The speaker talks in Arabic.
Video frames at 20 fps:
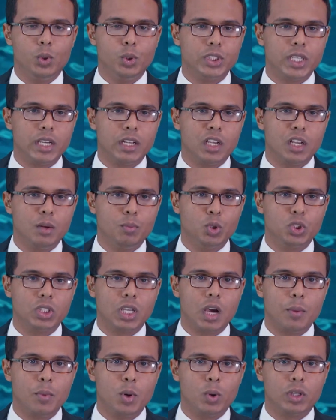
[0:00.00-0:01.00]
يشارك
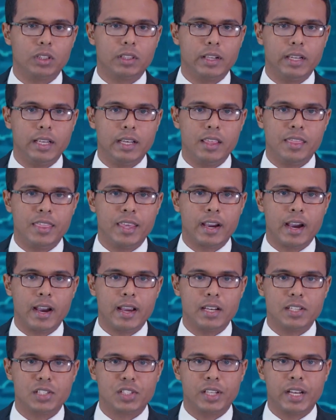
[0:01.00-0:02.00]
المنتخب الوطني
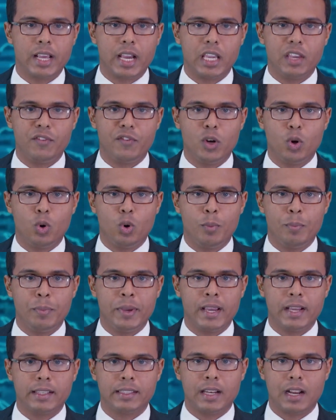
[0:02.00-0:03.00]
للذكاء الاصطناعي في
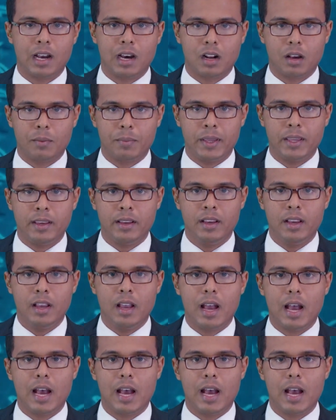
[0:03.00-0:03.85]
الأولمبياد العربي